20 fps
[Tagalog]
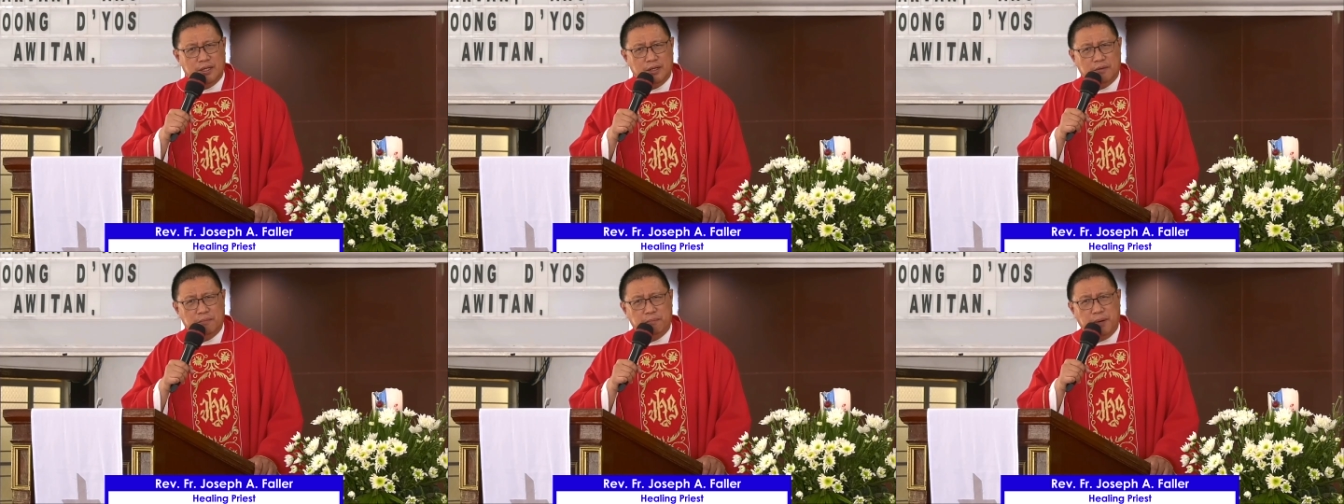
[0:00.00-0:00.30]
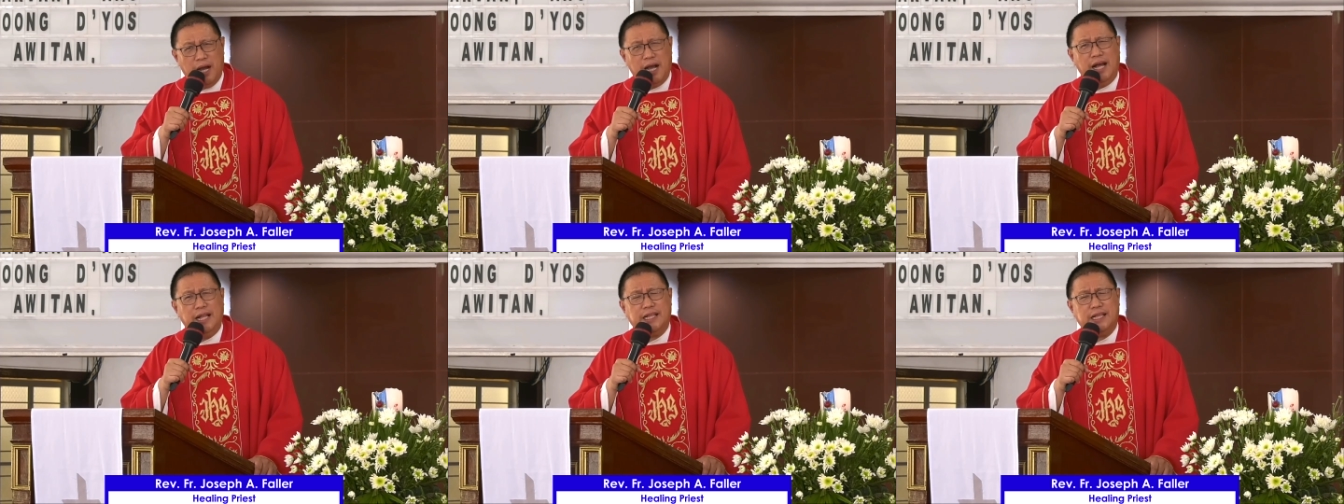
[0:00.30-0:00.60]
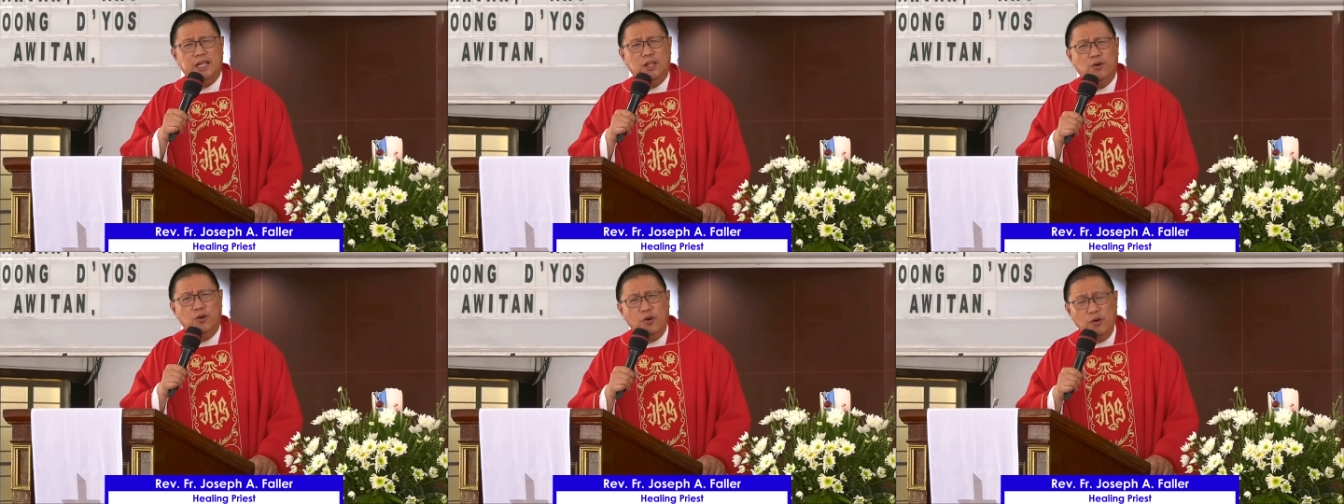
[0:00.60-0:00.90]

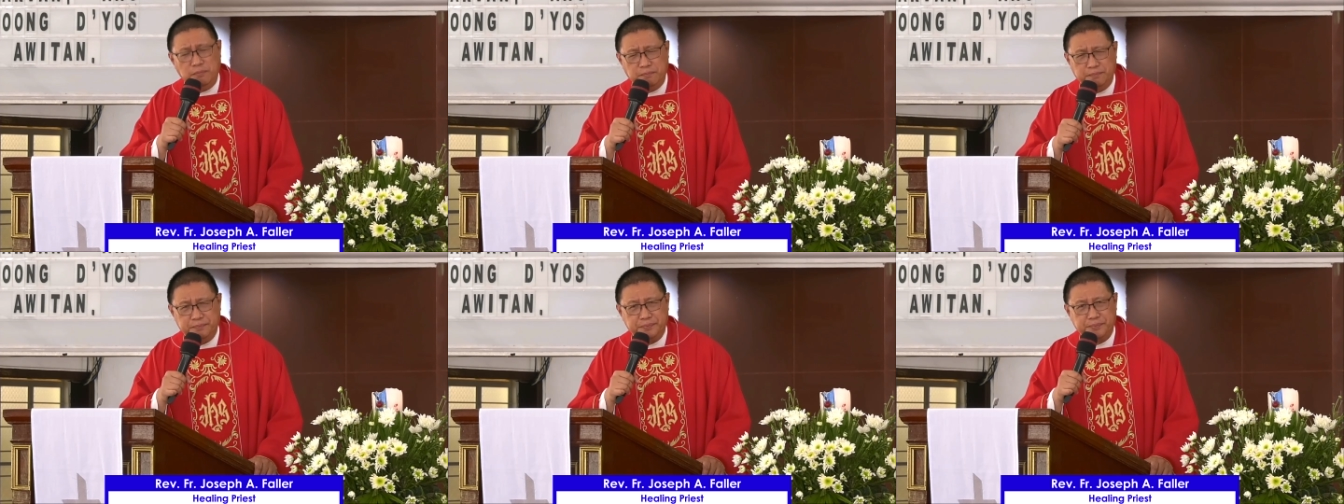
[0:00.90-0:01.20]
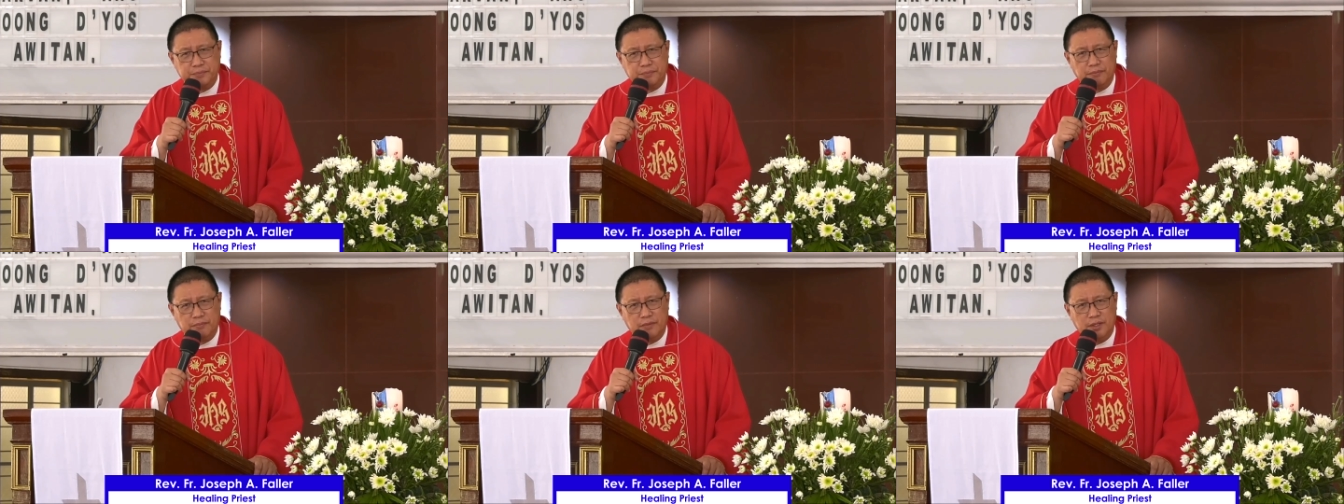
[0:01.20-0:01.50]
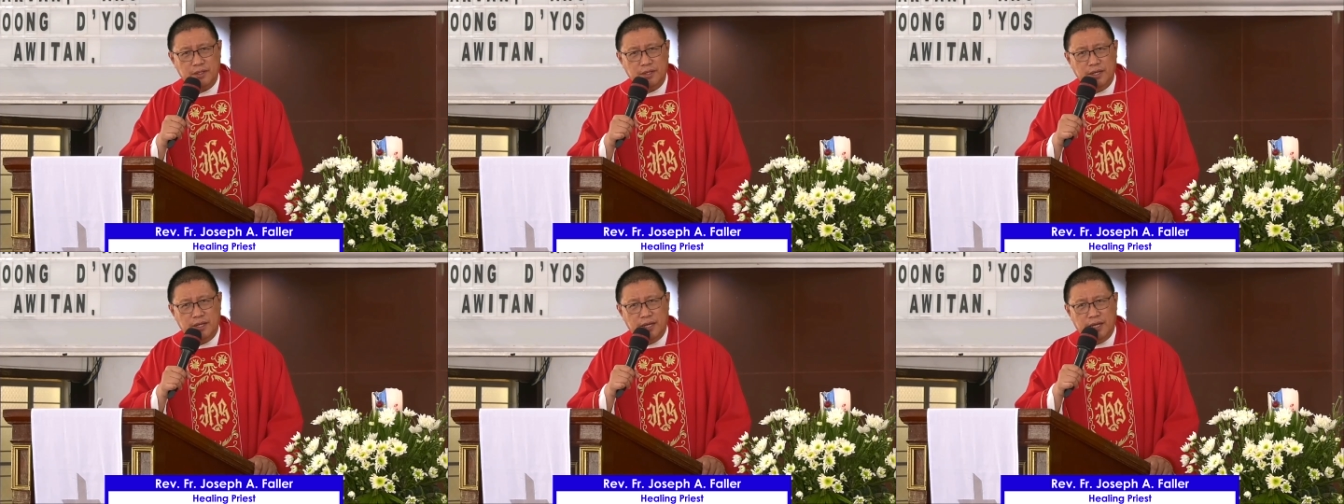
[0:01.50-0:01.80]
Pangatlo,
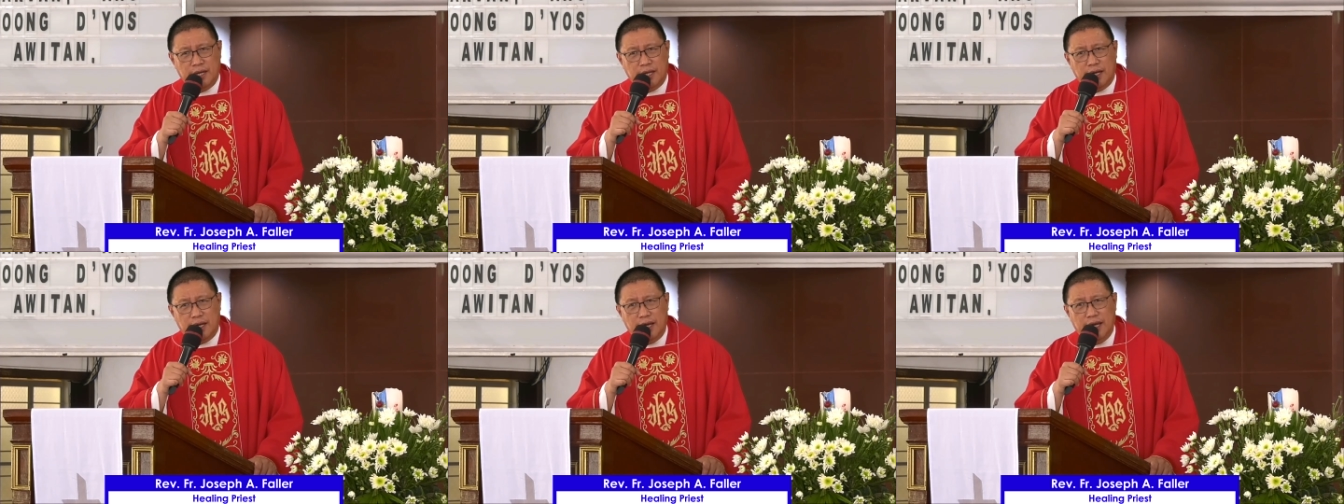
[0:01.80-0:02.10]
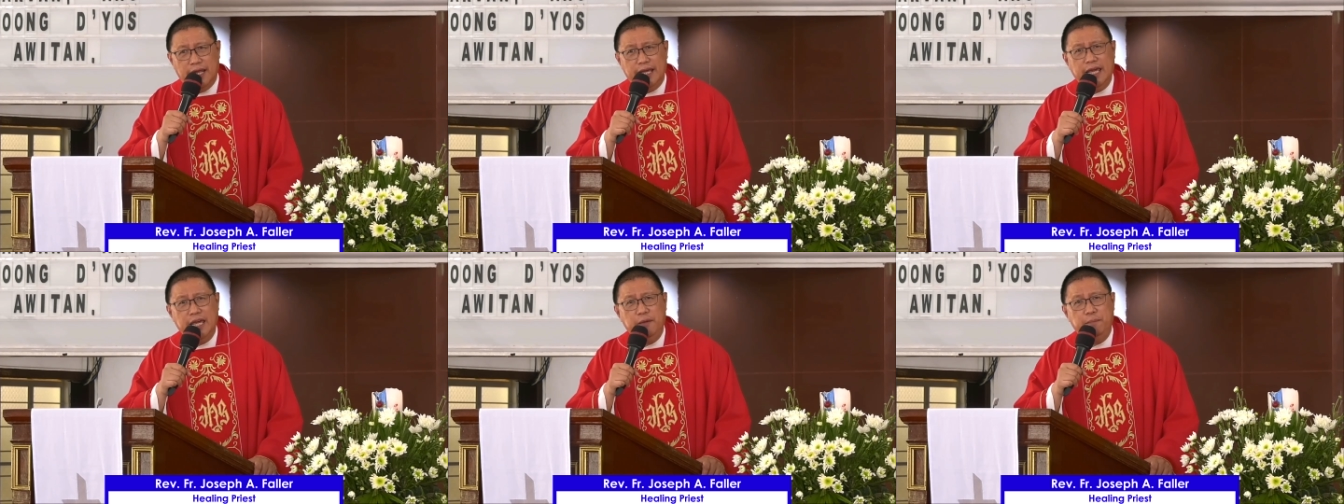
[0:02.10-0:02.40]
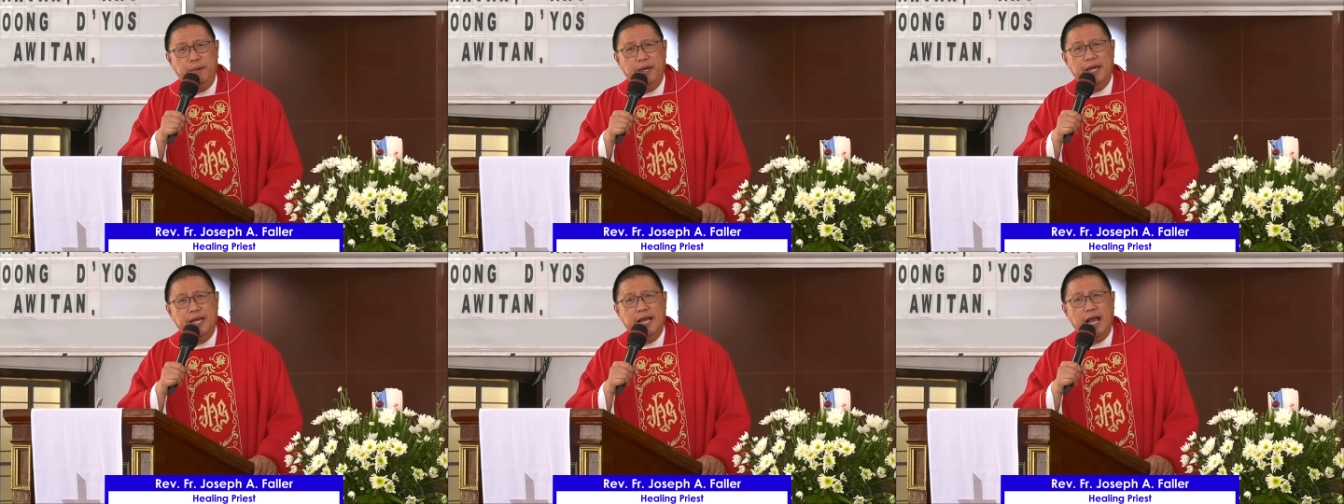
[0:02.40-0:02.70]

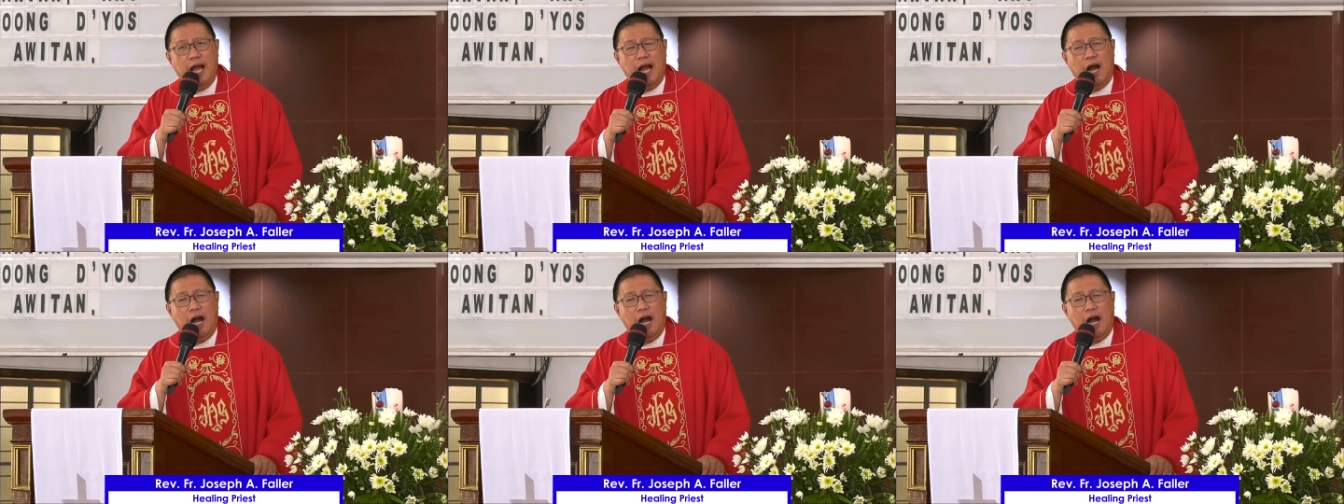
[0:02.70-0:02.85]
living